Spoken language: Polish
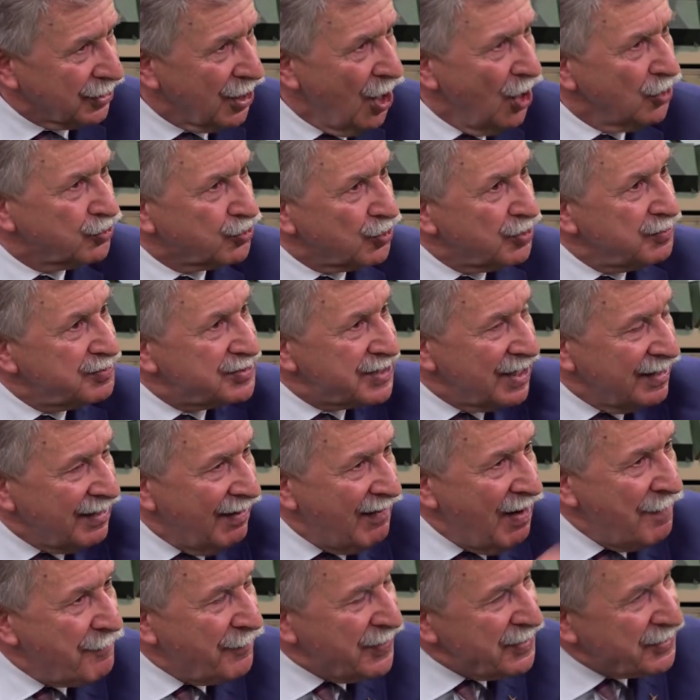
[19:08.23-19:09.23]
których
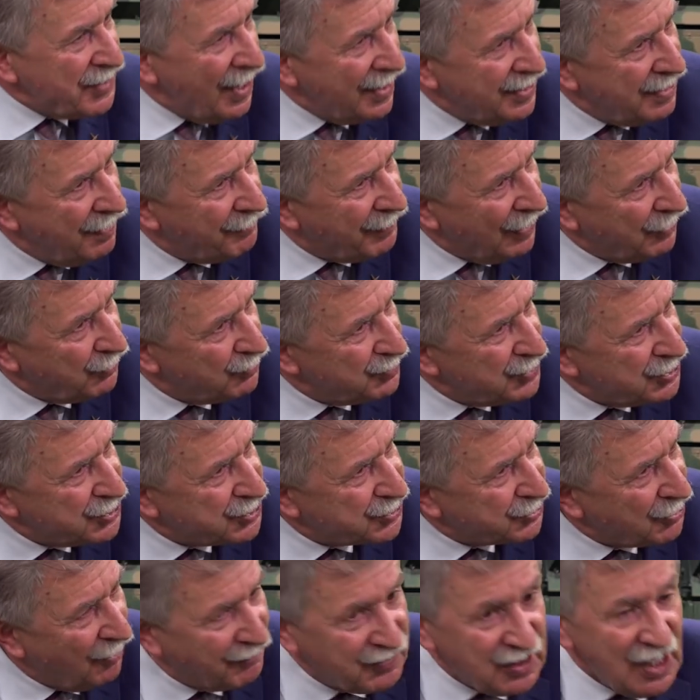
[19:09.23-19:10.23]
zadałem pytanie panu
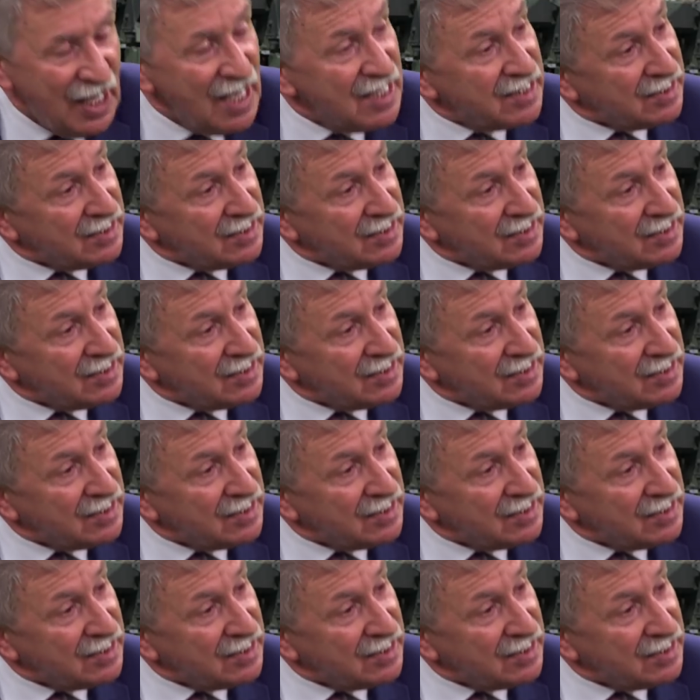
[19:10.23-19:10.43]
ministrowi,